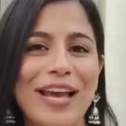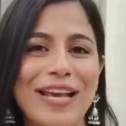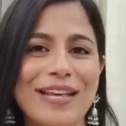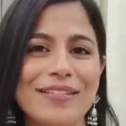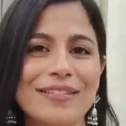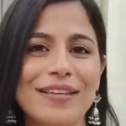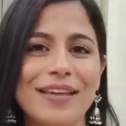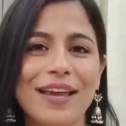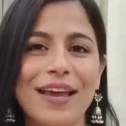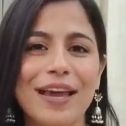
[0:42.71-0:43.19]

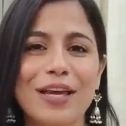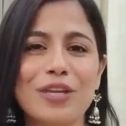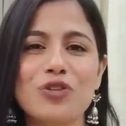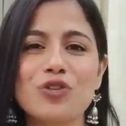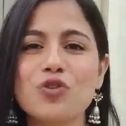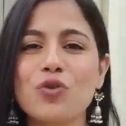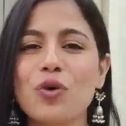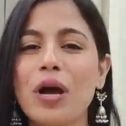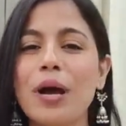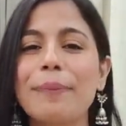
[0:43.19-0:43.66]
ऐसे हैं
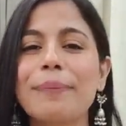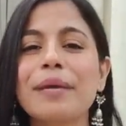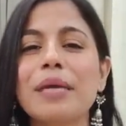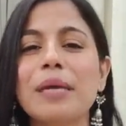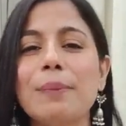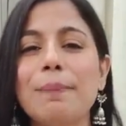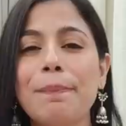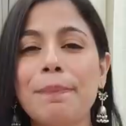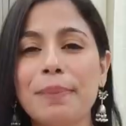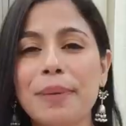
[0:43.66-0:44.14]
जो
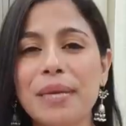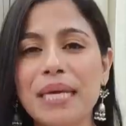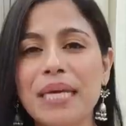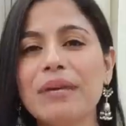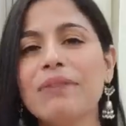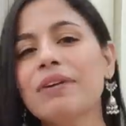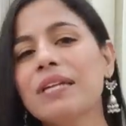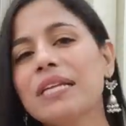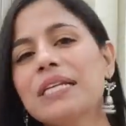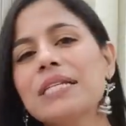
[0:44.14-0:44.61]
आपकी
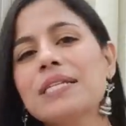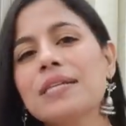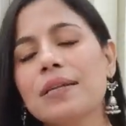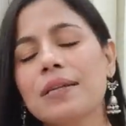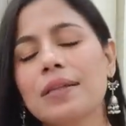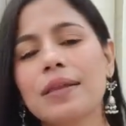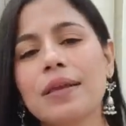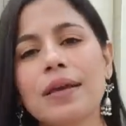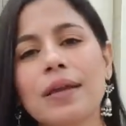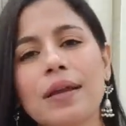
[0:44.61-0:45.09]
पीक वाली
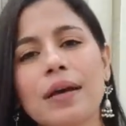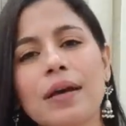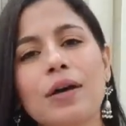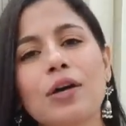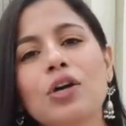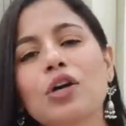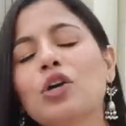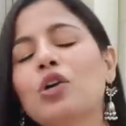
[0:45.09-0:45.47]
सर्दी है ना